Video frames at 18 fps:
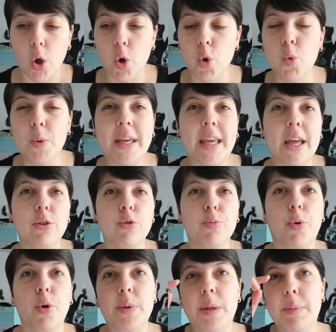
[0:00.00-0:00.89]
Le week-end
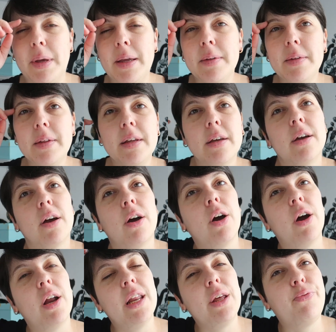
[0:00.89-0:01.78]
du 1er mai.
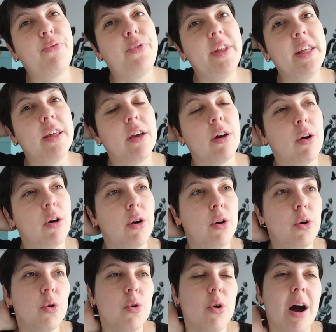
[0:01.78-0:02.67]
les filles
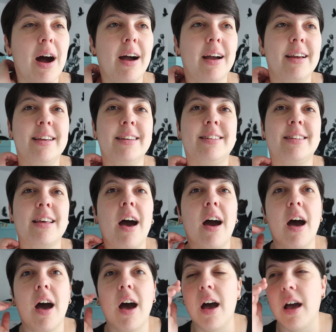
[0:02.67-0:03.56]
Laura et
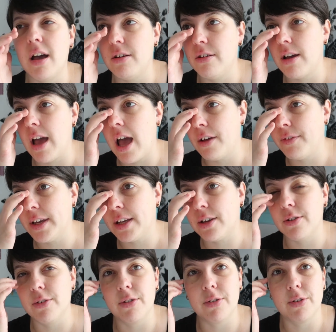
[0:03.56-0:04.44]
Sarah,
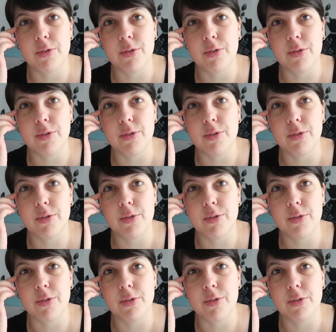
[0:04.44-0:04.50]
avec